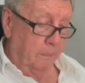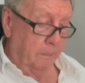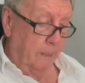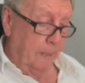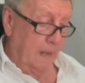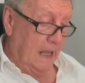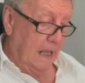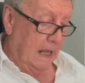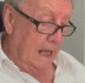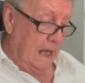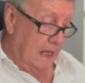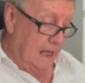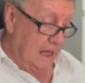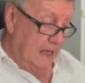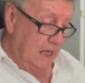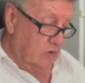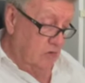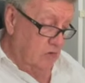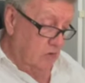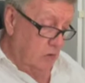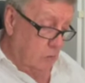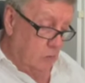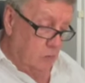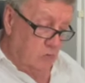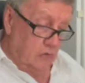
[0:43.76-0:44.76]
che la
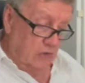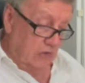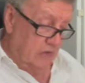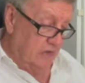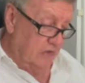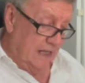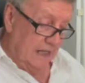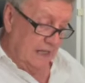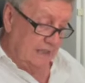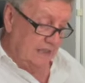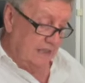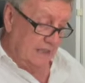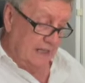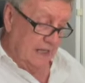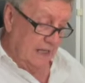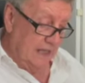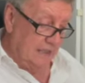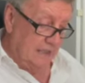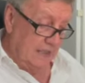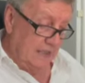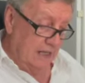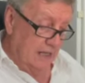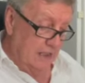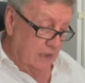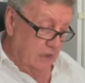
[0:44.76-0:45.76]
legge non c'è stata data
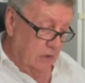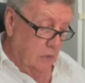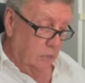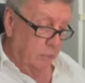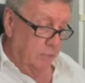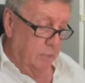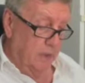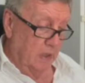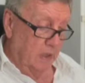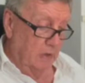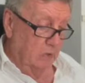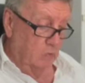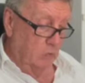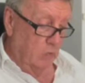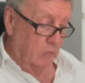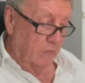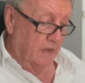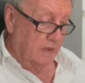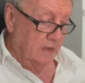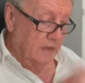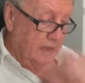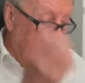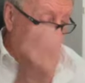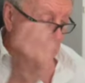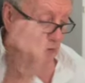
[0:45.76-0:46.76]
da Dio per il suo
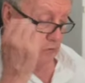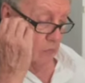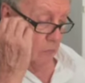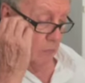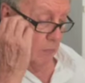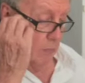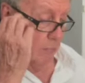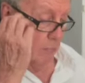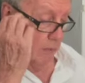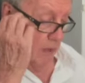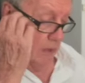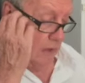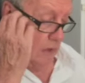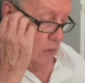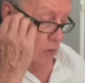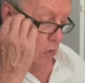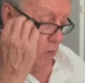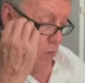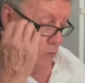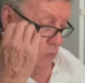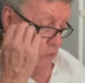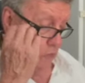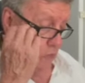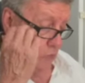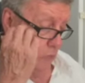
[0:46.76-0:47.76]
vantaggio, ma per il
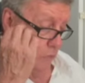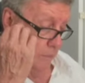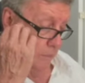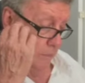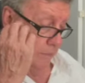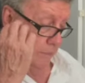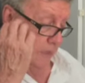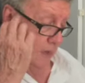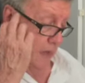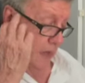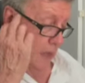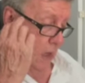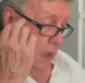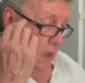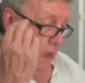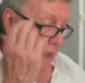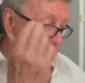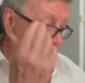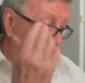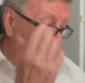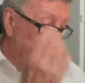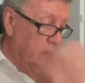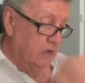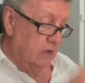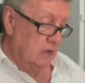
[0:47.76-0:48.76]
nostro. Che
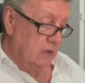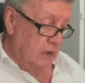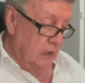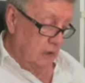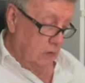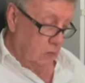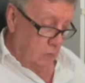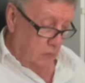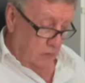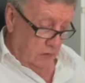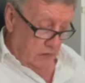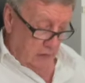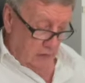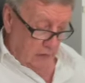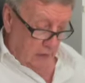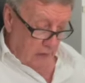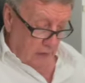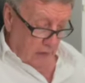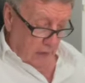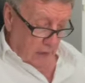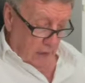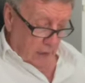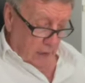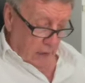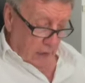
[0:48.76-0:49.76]
cosa intendo dire?
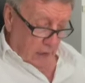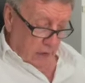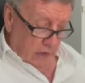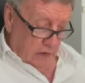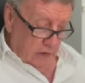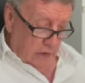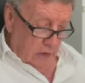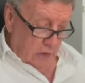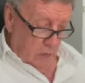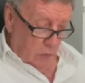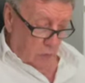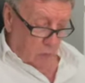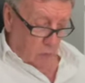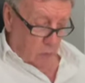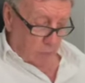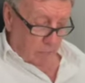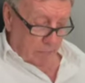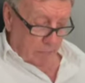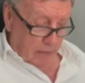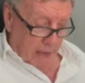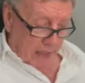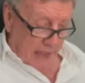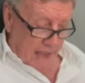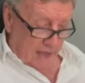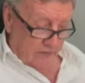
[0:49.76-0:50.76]
Dio non
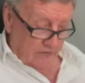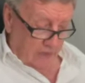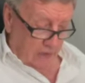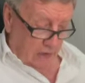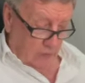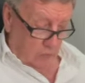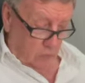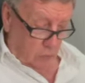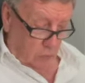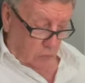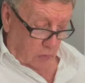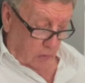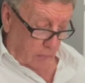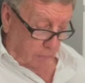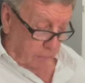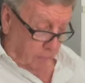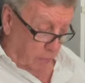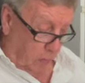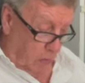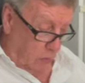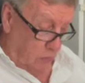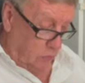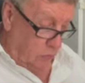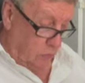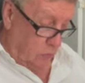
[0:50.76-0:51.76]
basa il suo
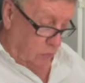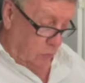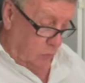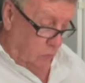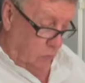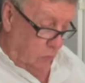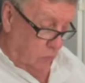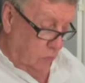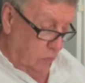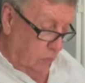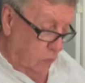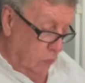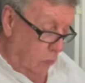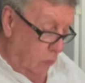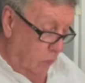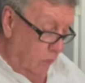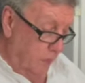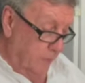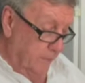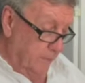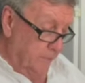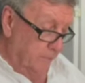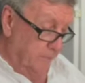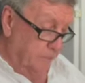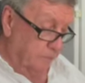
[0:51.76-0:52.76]
rapporto con
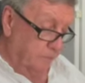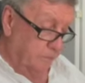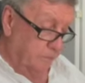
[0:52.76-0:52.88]
noi